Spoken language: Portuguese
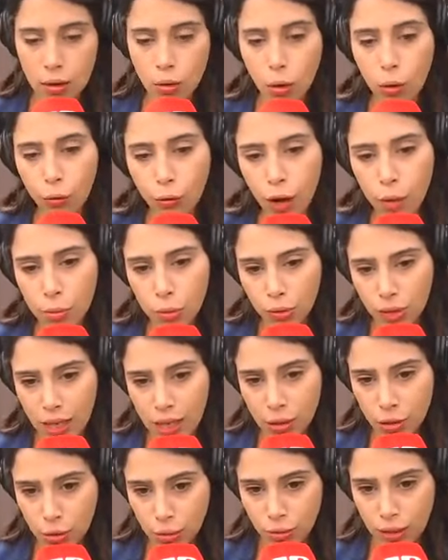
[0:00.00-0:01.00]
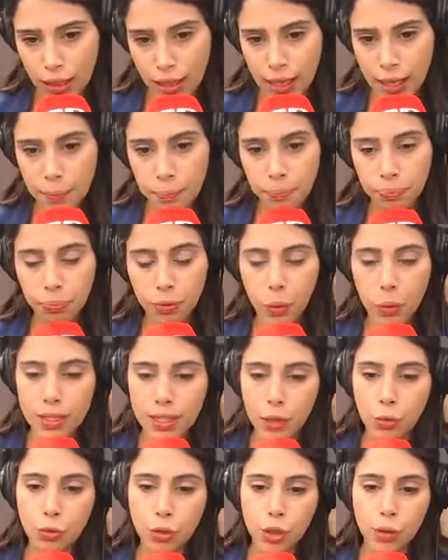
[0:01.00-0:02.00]
Conforme o texto da lei, o
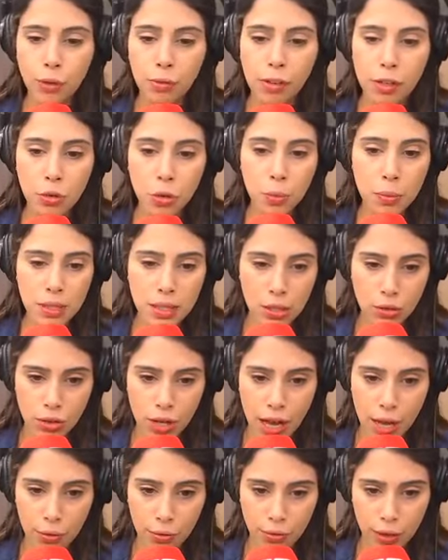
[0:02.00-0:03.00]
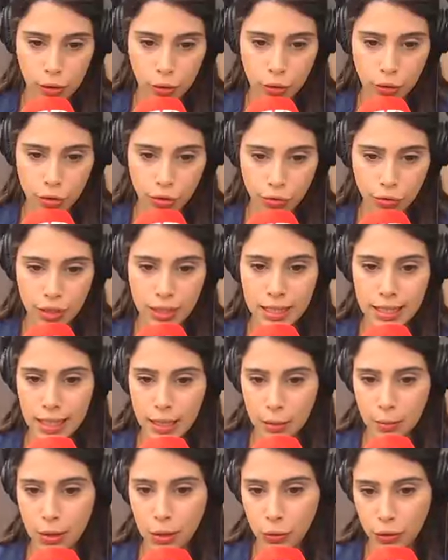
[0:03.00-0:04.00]
executivo vai subsidiar um valor de
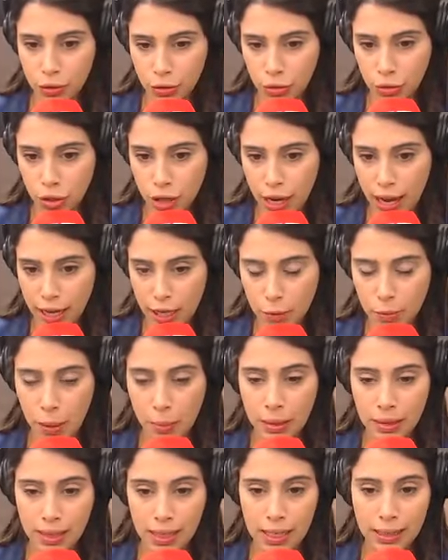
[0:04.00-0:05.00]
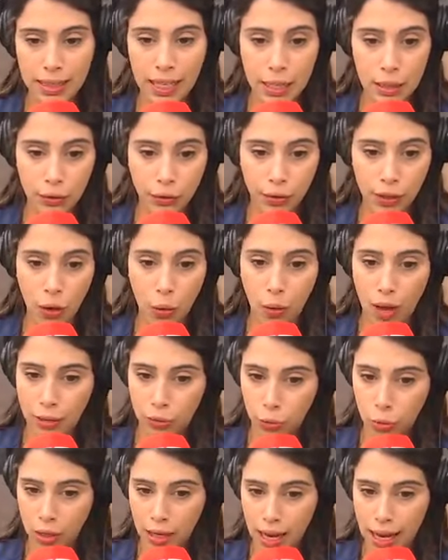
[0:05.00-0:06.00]
26 milhões de reais para manter a tarifa em
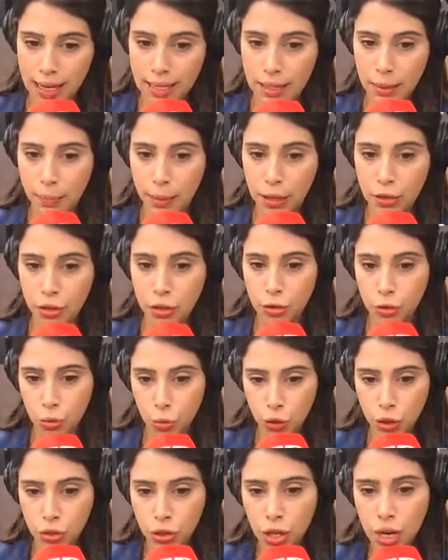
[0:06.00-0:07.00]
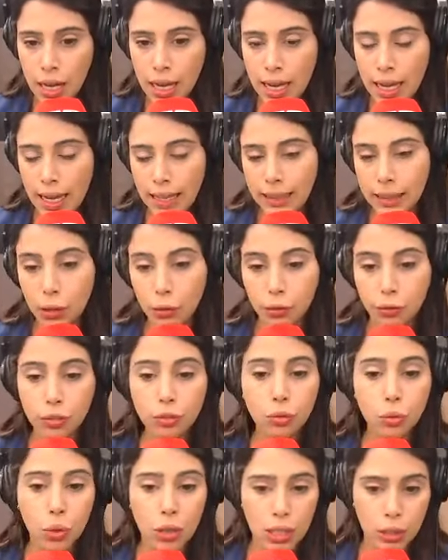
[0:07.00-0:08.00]
R$ reais a partir de hoje até o
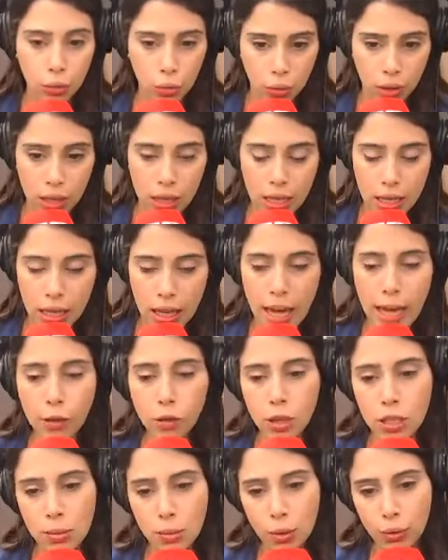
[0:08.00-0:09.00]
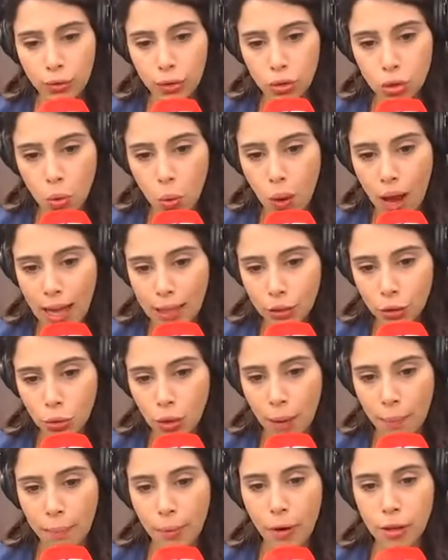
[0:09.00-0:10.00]
fim do ano. Em 2024,
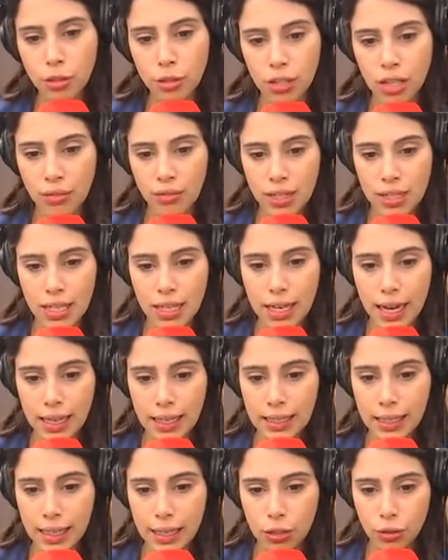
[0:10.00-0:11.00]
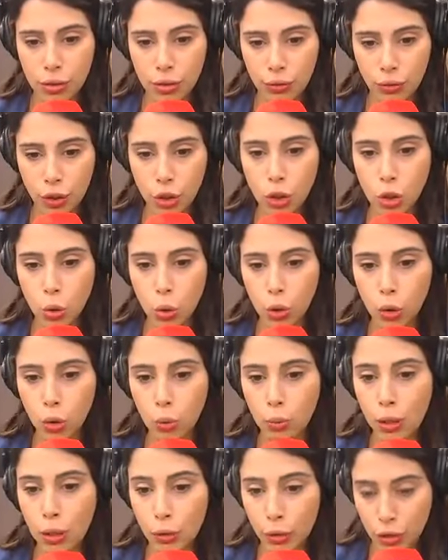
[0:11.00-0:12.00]
o aporte deve ser ainda aí de 28
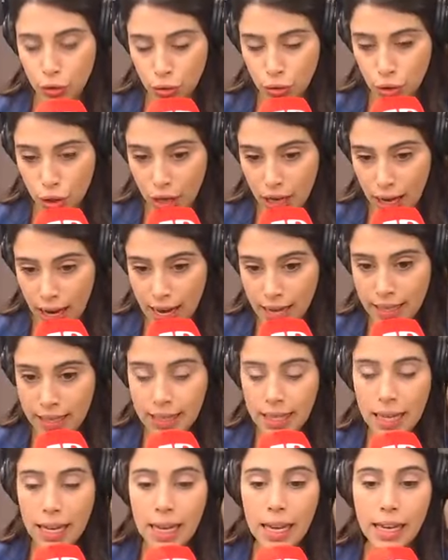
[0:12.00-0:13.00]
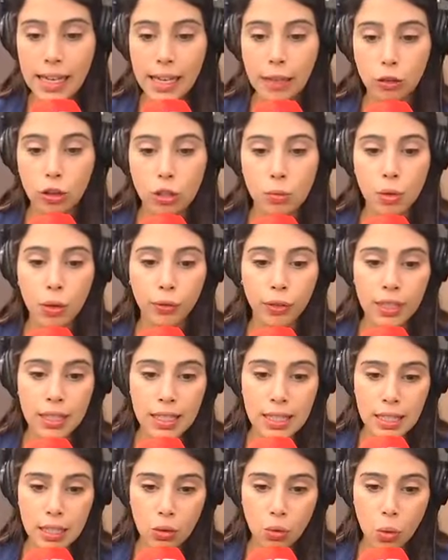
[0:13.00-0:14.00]
milhões milhões de reais e em
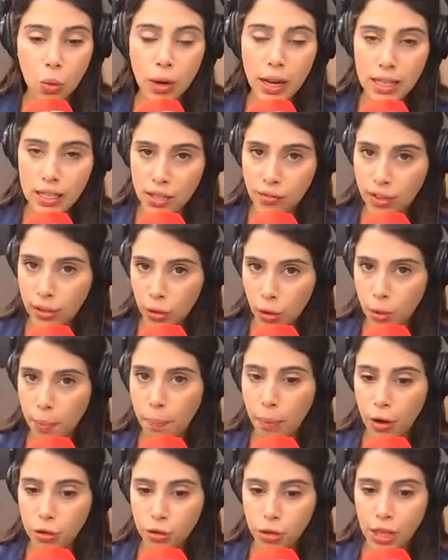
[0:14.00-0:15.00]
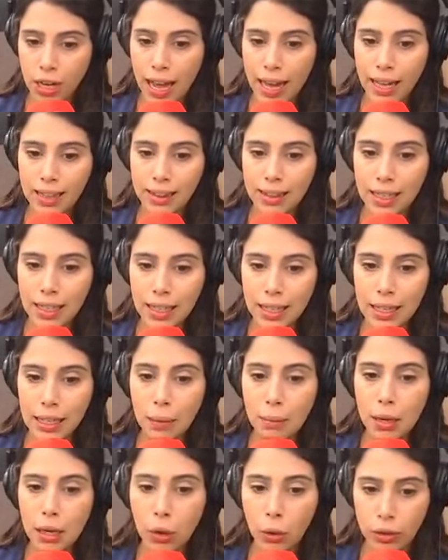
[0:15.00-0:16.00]
2025 esse valor pode chegar a
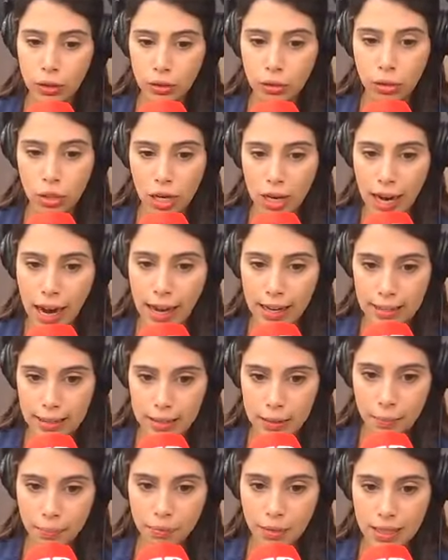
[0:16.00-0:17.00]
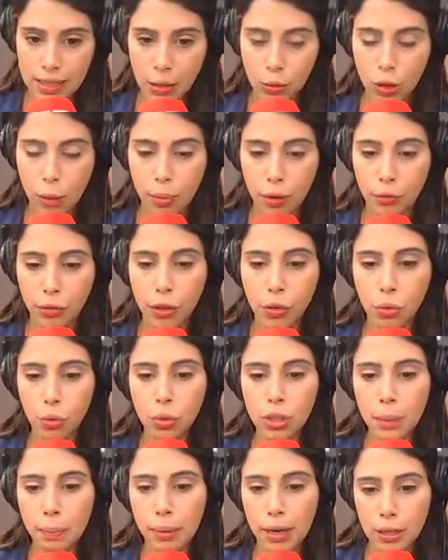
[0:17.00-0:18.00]
30 milhões de reais. Segundo a
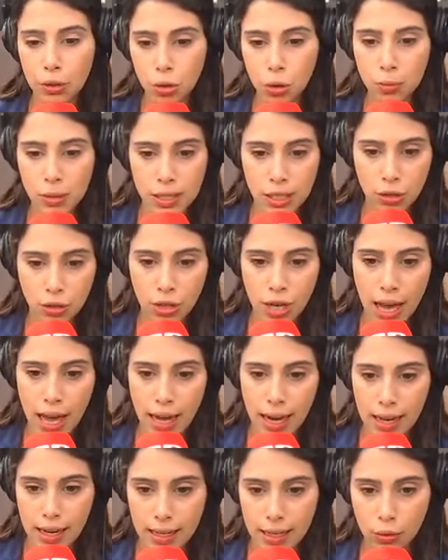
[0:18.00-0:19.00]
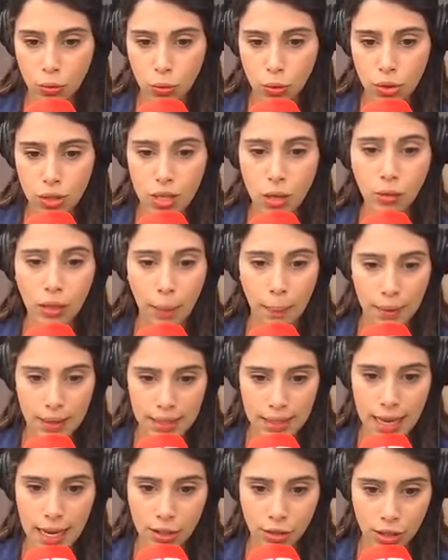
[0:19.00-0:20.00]
prefeitura, para subsidiar a redução na
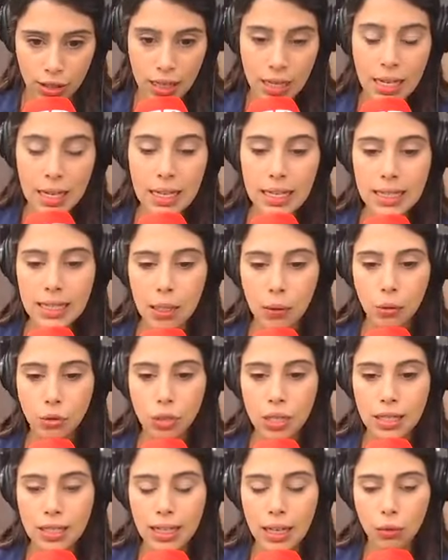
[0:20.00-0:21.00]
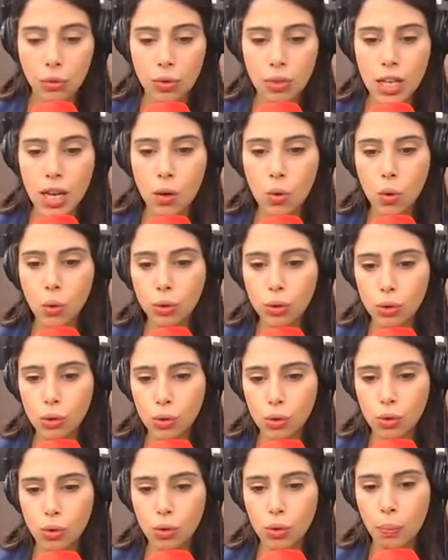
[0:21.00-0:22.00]
passagem, serão utilizados
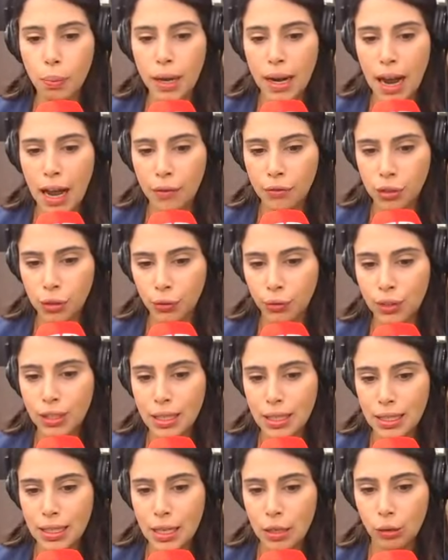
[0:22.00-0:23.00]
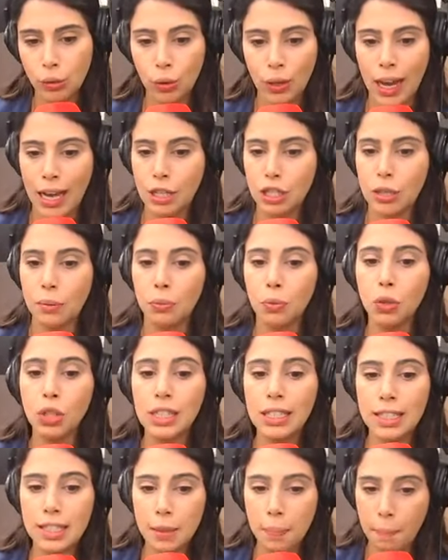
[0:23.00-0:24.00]
recursos do superávit financeiro do Caixa
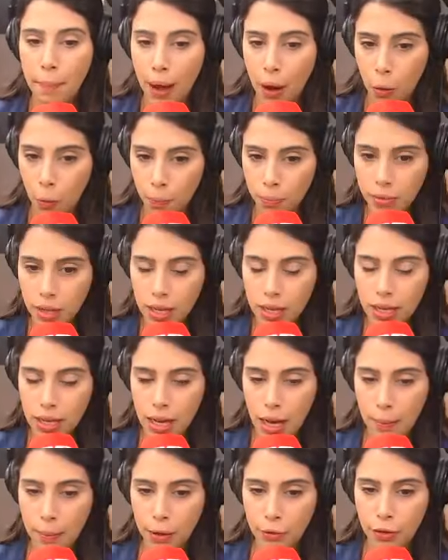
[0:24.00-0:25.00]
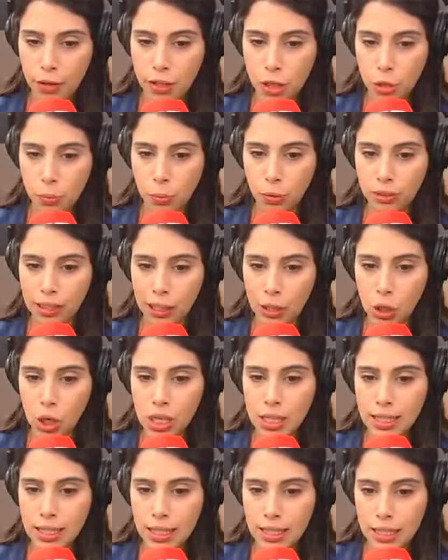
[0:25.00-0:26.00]
Municipal. A prefeita de Ponta
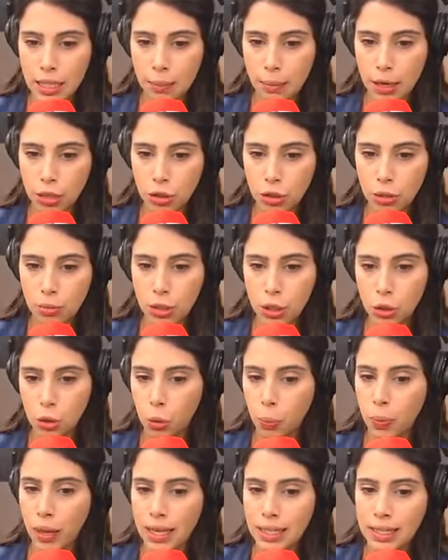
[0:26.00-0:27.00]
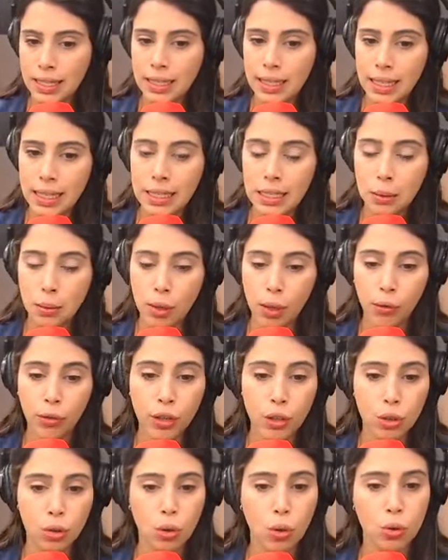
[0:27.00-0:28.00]
Grossa, Elizabeth Schmidt, do PSD, se
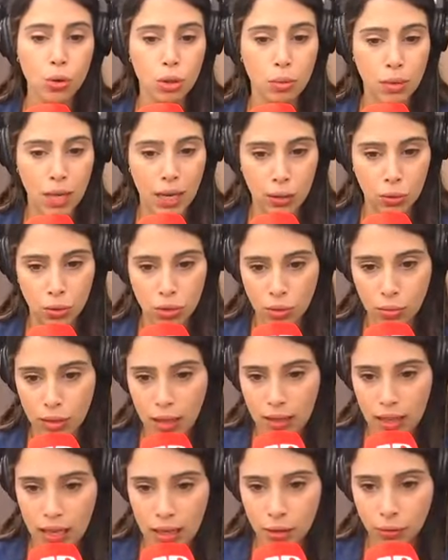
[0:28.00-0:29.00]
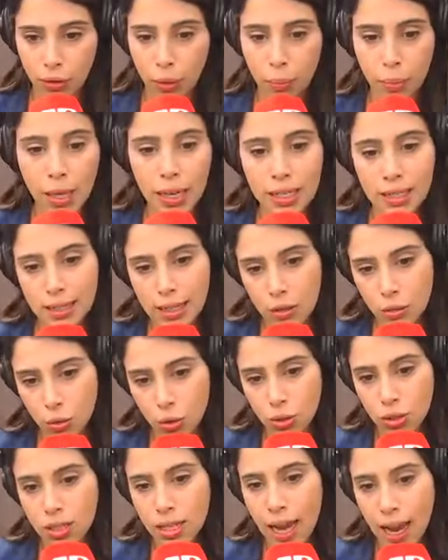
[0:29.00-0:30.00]
manifestou sobre a redução da tarifa pelas redes
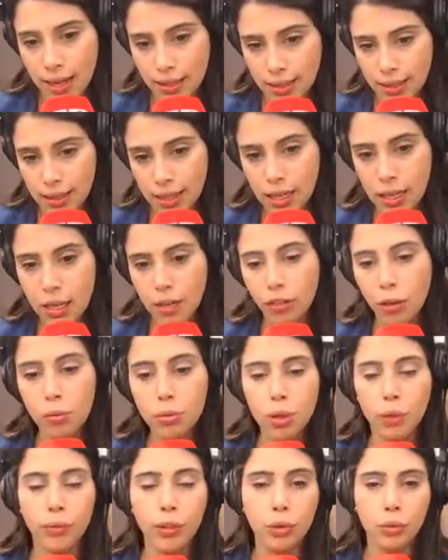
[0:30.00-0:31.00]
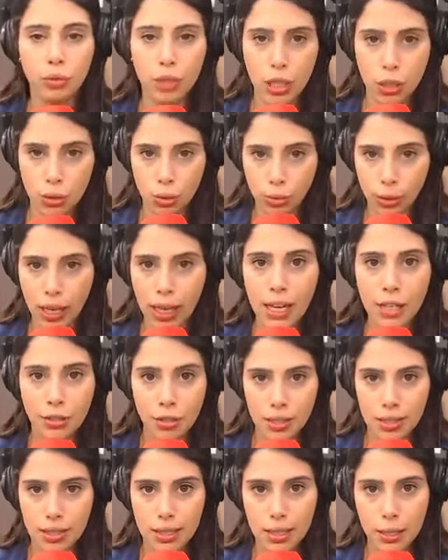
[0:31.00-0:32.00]
sociais. Vamos ouvir um trecho do que ela
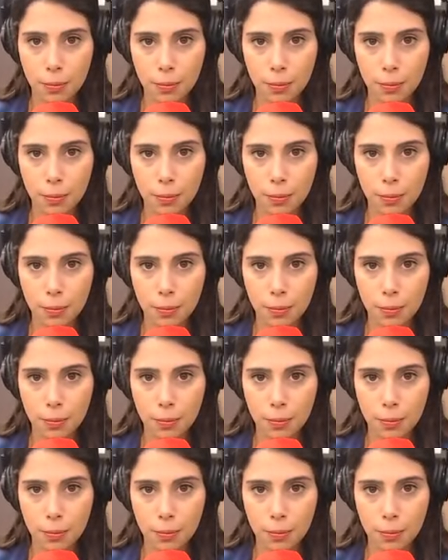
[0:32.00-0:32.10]
disse.